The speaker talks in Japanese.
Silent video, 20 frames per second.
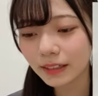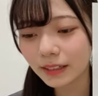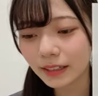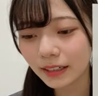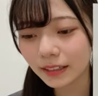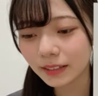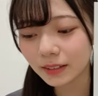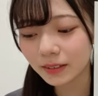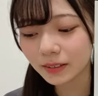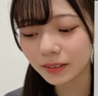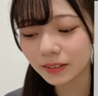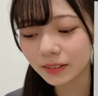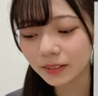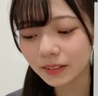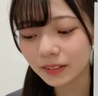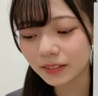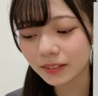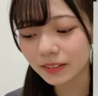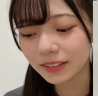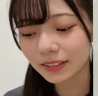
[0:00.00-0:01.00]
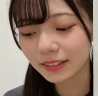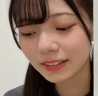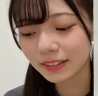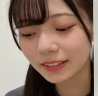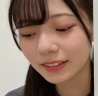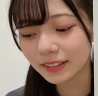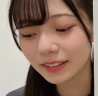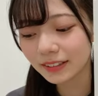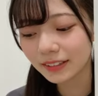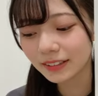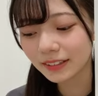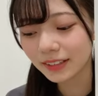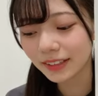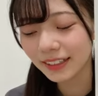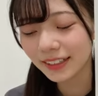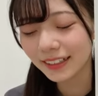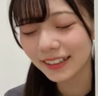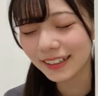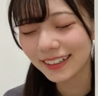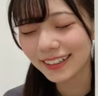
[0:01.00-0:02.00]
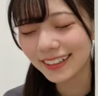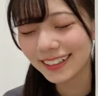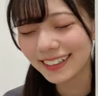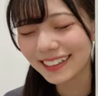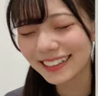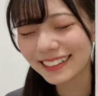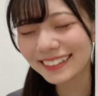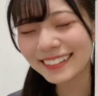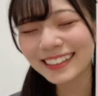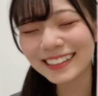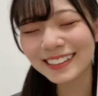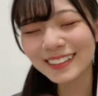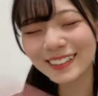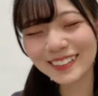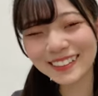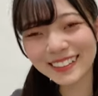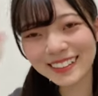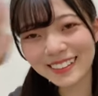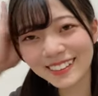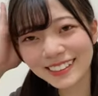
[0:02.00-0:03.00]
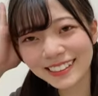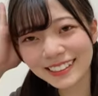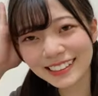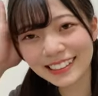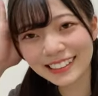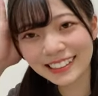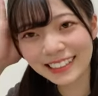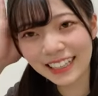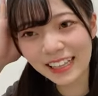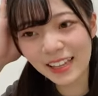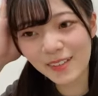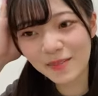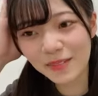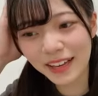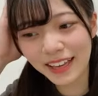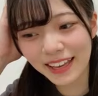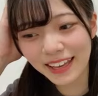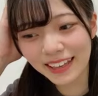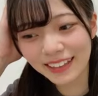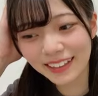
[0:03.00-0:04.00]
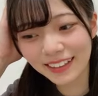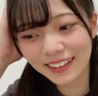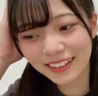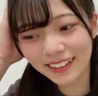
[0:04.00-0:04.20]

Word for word: あのいや急にどうすれした名前